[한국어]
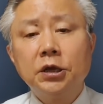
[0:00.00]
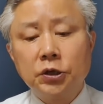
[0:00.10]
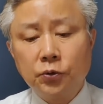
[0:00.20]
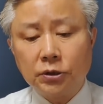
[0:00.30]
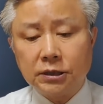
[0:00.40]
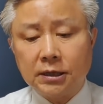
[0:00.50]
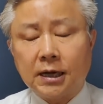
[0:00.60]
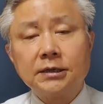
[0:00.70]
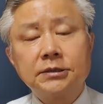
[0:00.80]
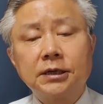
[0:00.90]
이루어질
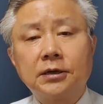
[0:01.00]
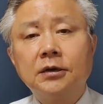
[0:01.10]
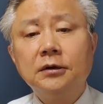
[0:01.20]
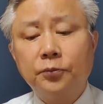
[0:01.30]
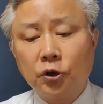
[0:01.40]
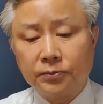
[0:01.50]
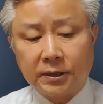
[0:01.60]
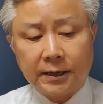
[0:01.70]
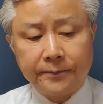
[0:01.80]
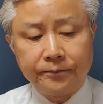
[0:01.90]
가능성이 커 보입니다.